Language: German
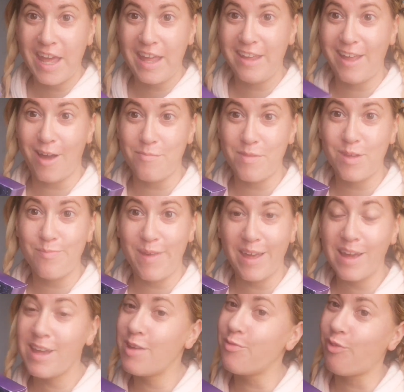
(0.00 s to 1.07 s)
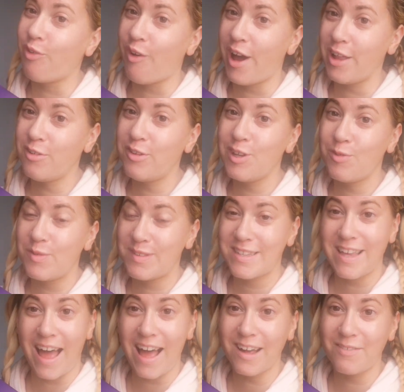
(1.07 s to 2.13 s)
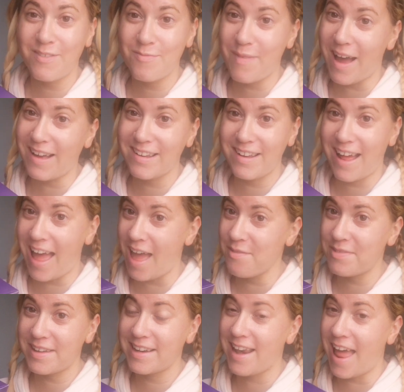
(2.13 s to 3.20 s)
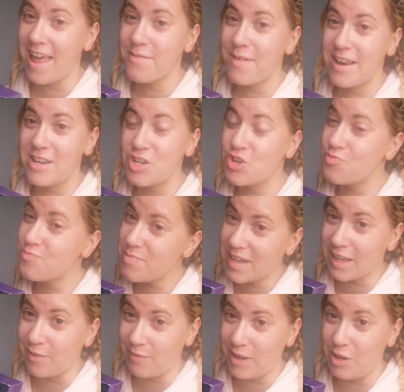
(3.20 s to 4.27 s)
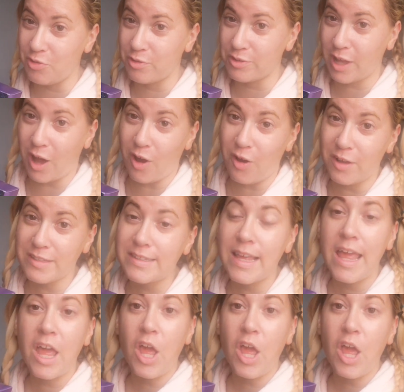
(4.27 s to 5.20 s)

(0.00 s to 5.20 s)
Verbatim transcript: ich habe mich mega gefreut und ich würde sagen, wir machen da einfach gleich mal ein Schminkvideo draus.